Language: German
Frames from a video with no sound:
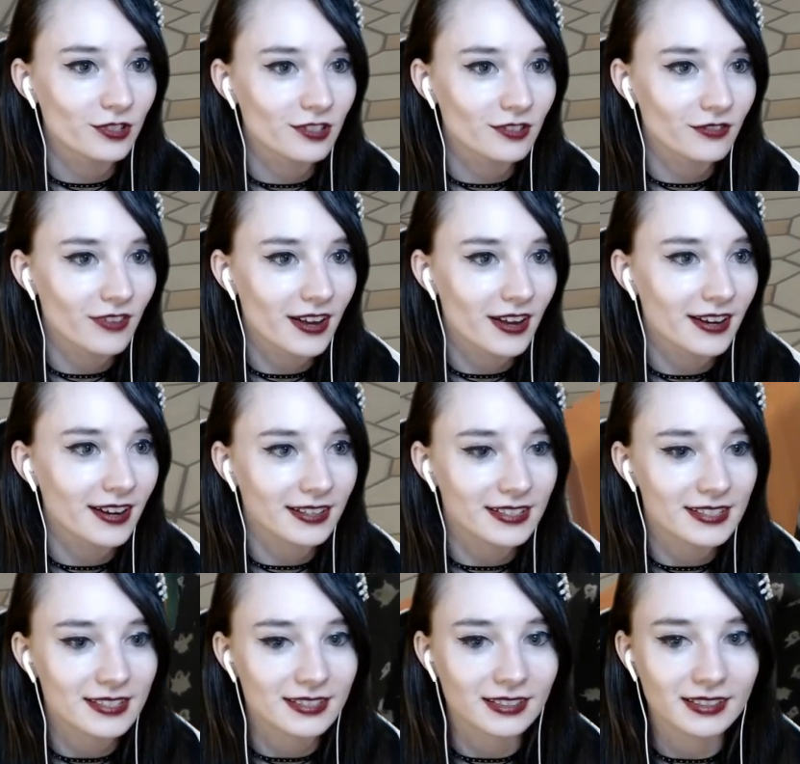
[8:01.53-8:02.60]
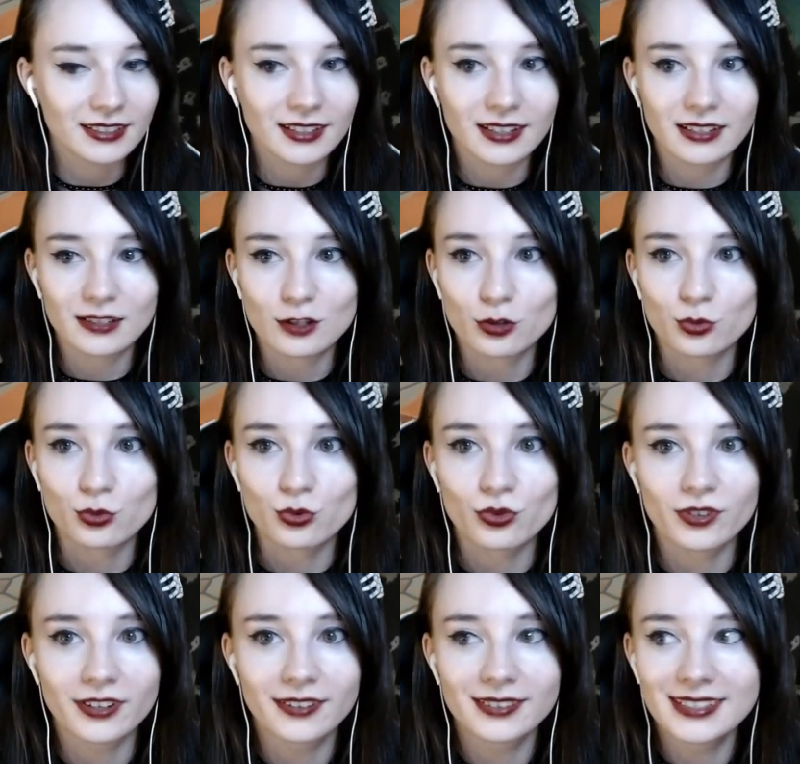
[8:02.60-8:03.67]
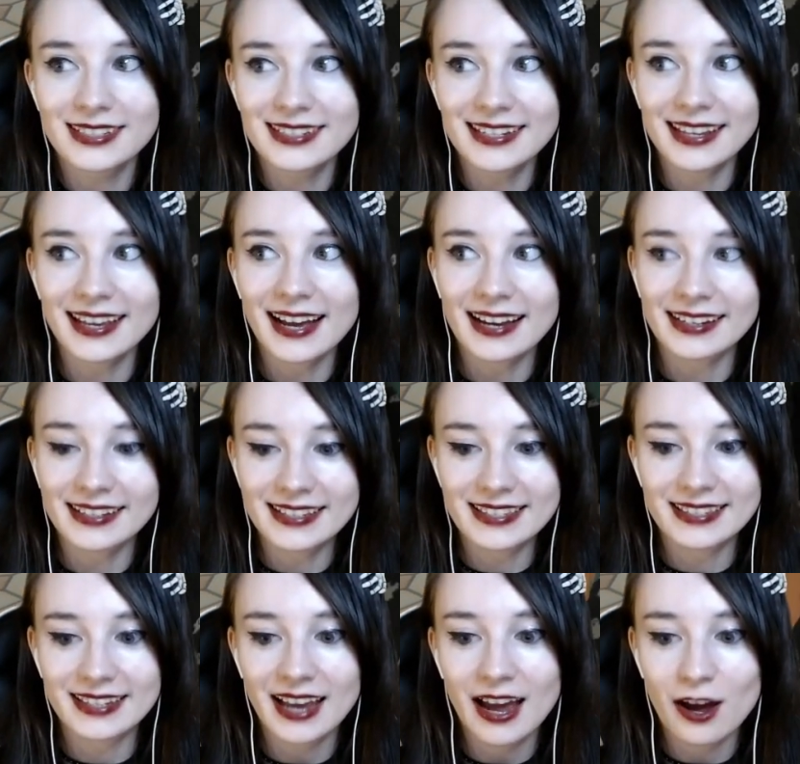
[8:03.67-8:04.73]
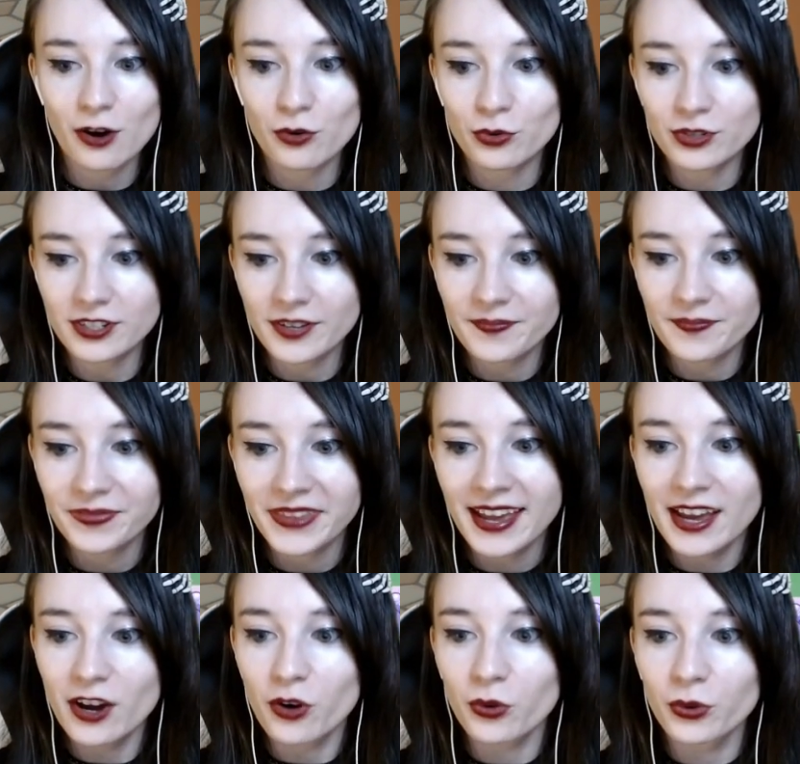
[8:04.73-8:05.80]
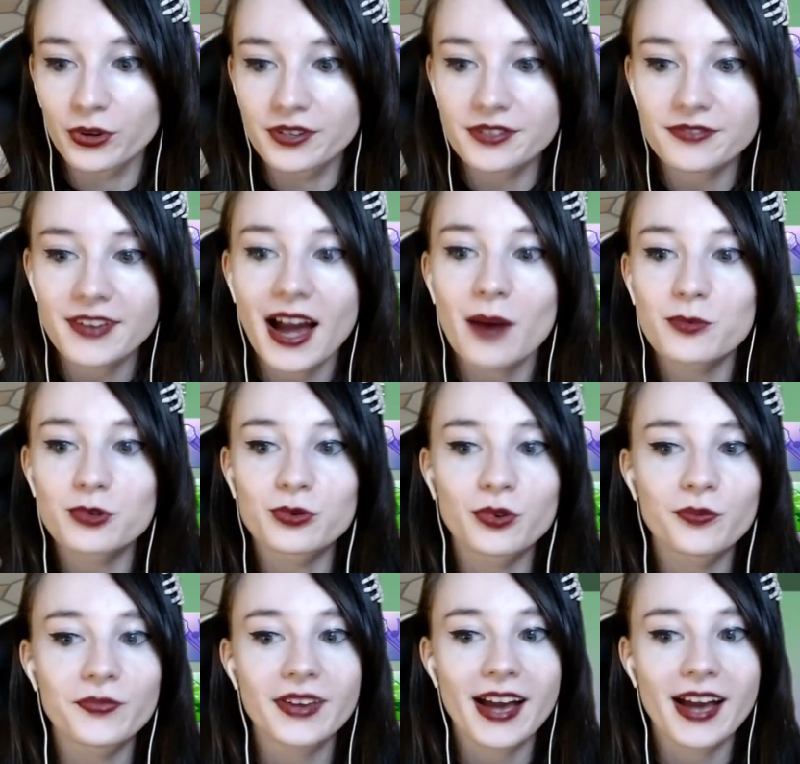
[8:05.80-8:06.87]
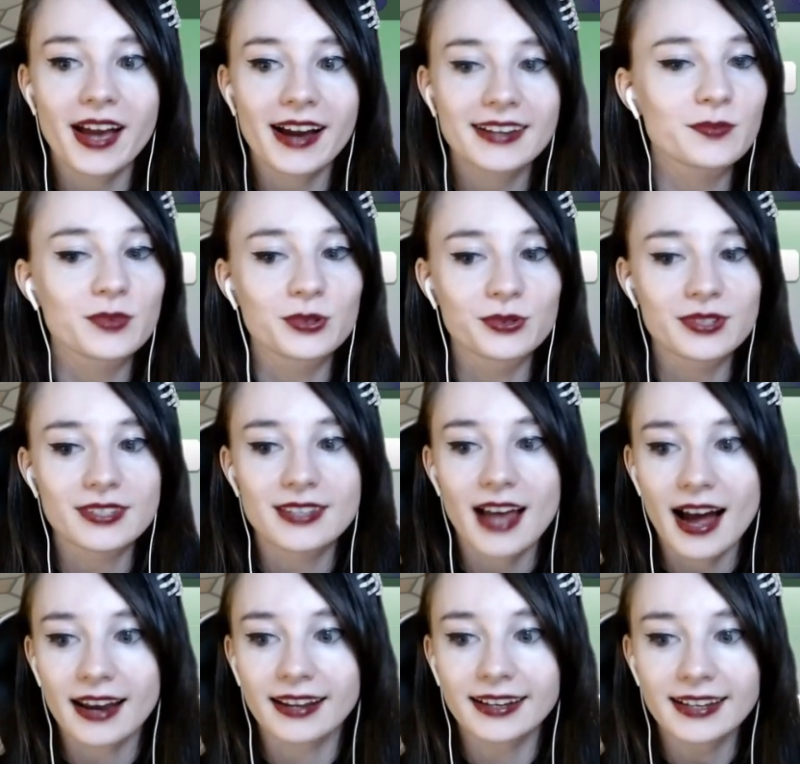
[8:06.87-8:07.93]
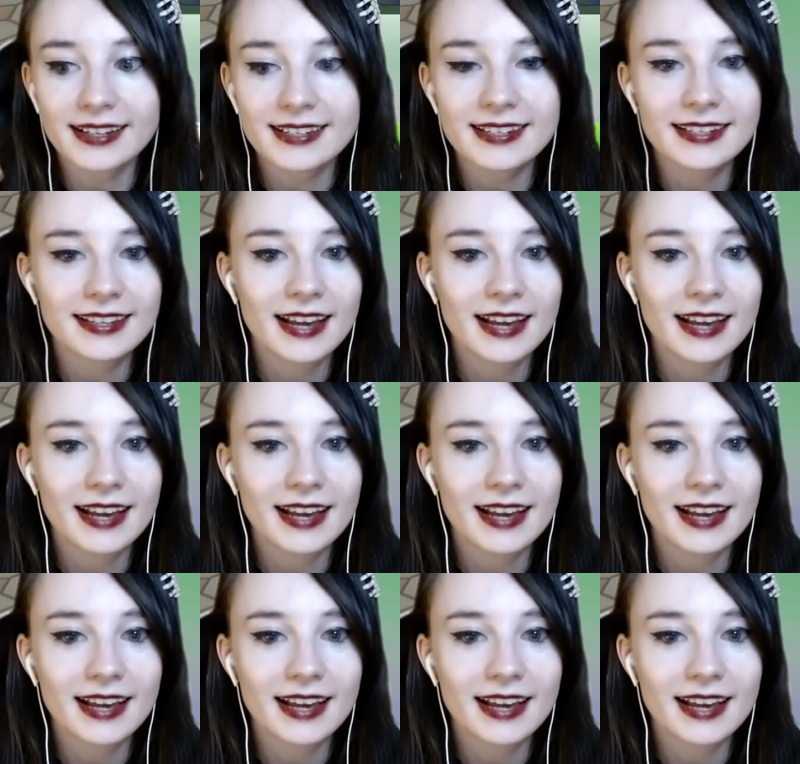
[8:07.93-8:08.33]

Savannah ist nicht gerade so die ehrlichste Haut. Und wir haben schon gemerkt, die benutzen alle richtig